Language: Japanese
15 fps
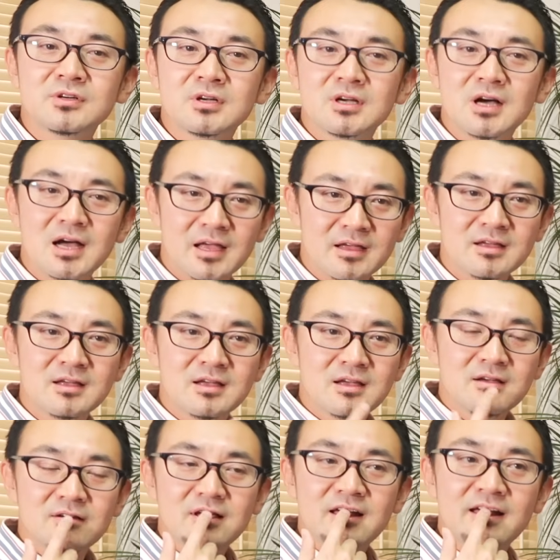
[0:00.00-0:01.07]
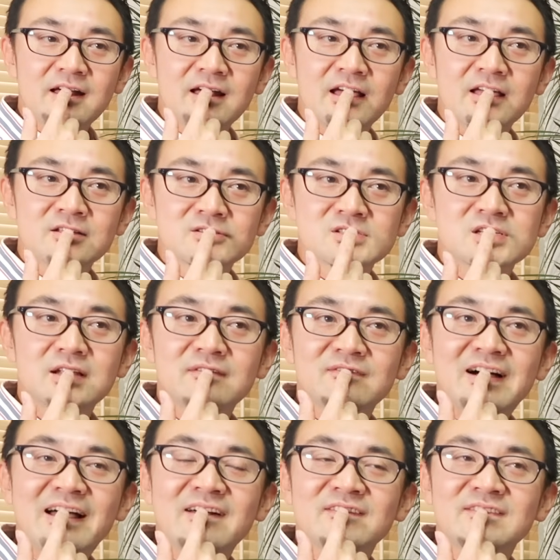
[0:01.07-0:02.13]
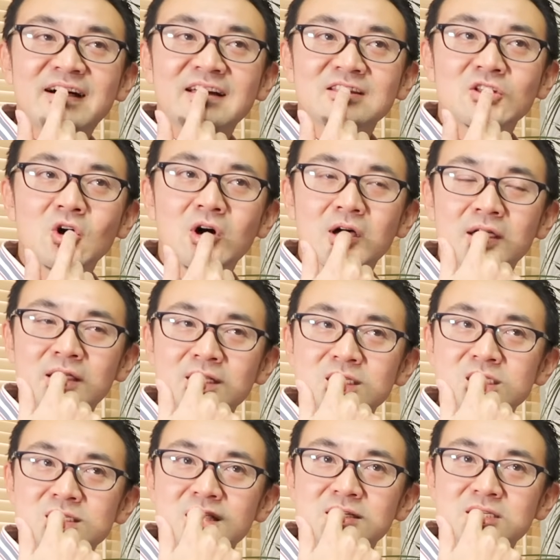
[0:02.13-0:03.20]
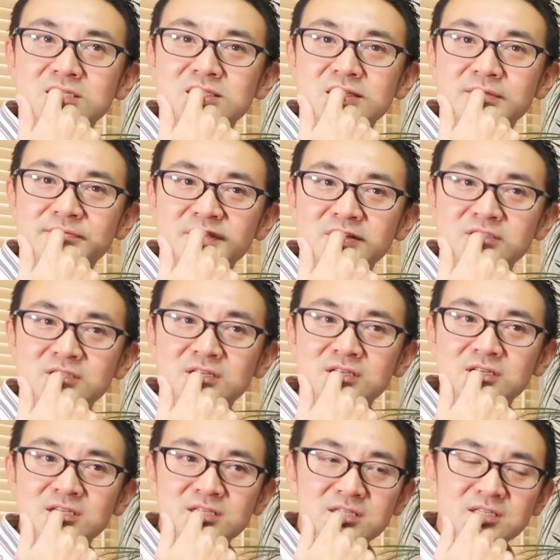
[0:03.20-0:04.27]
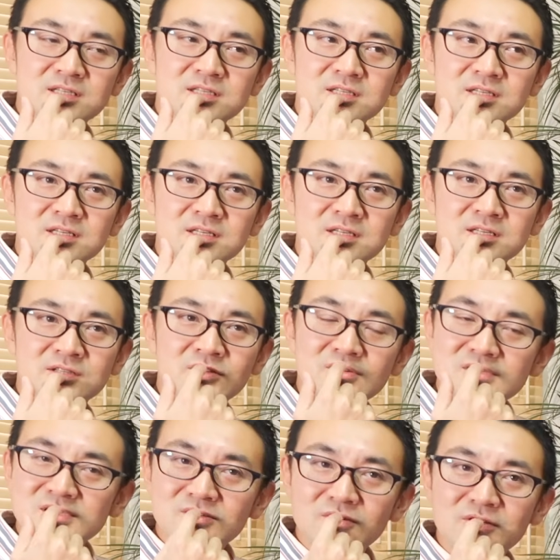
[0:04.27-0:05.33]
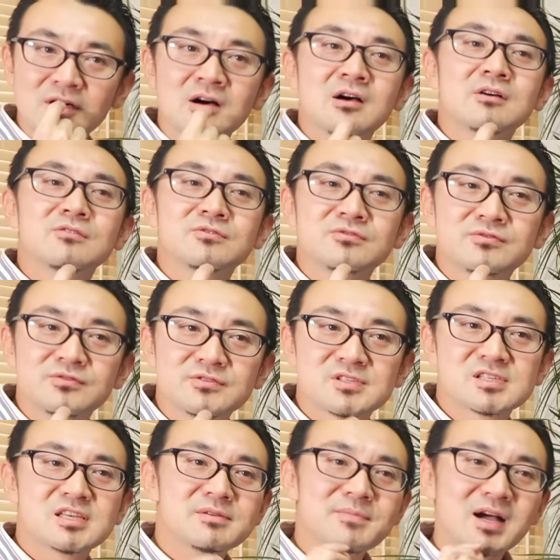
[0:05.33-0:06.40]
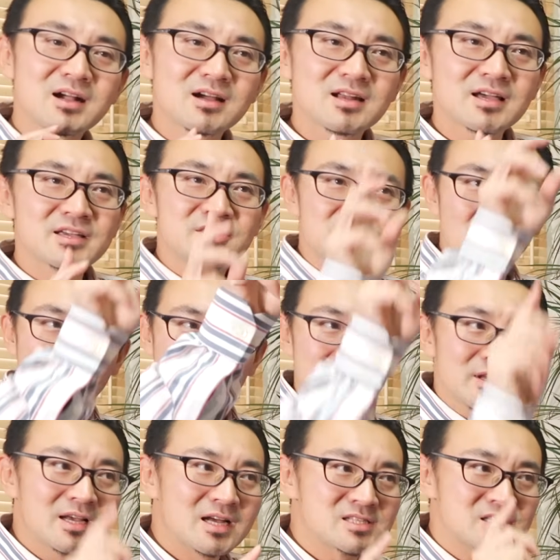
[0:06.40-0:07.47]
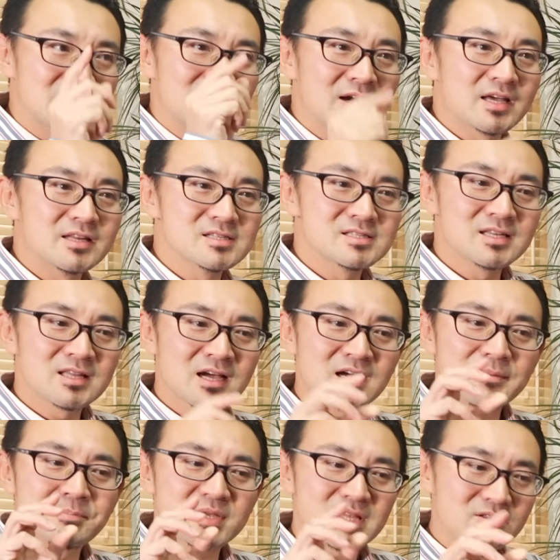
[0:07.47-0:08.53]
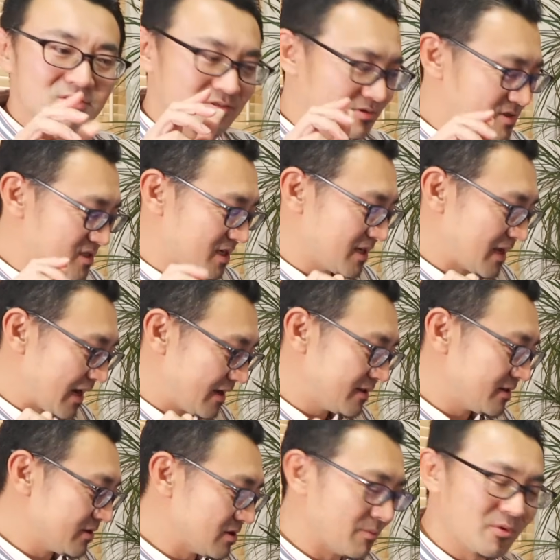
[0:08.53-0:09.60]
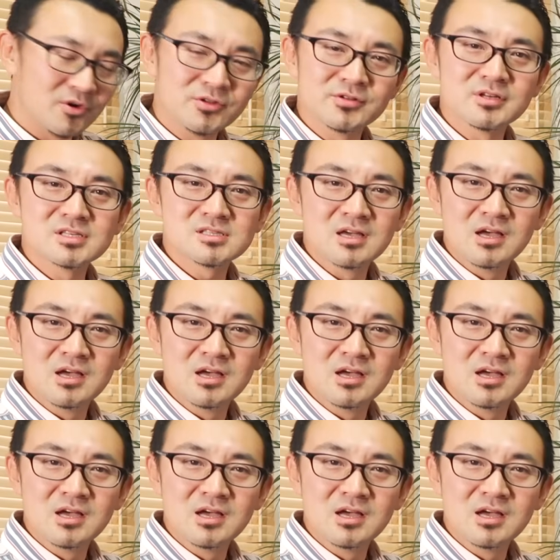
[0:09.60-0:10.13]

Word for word: はい、えー、要するに前歯と,、えーと、下唇のこの隙間から息を逃がしてるわけですねだからピタッとくっつけないっていうようなポイントです